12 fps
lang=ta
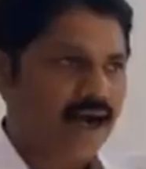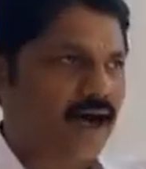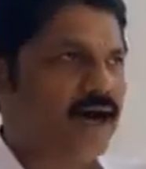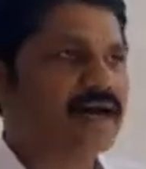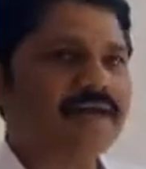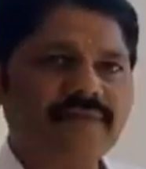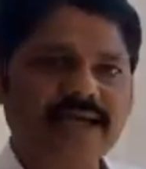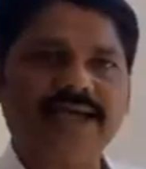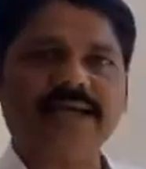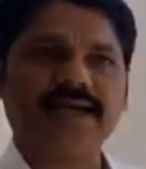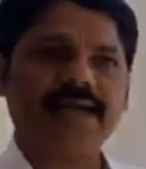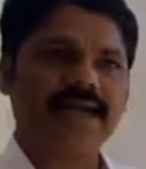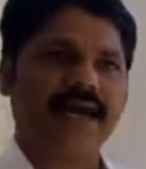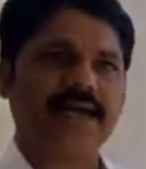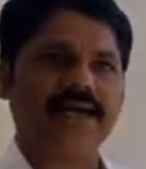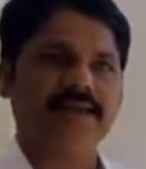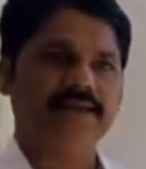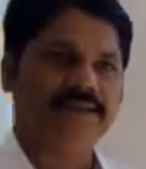ஆறு விடயங்களை
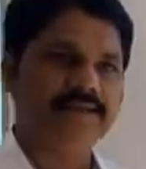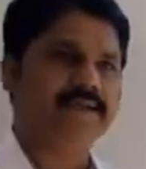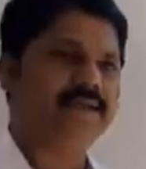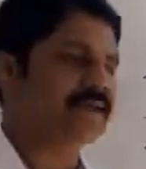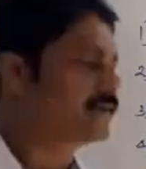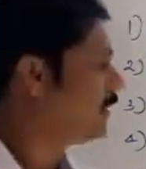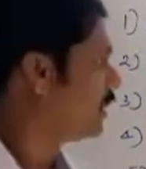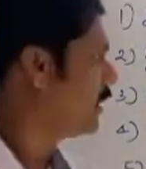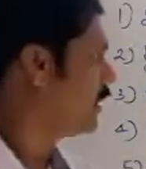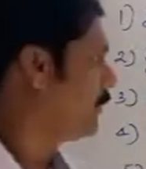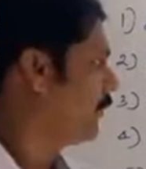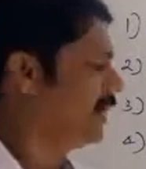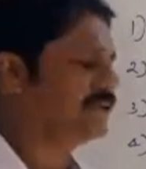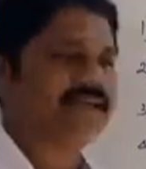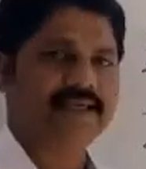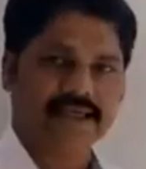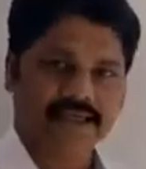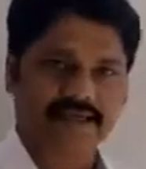நாங்கள் இன்று பார்க்க
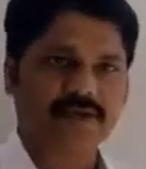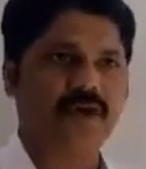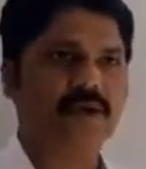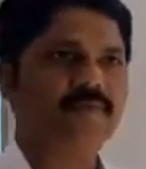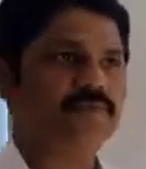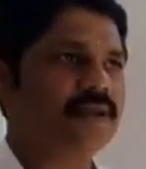இருக்கின்றோம்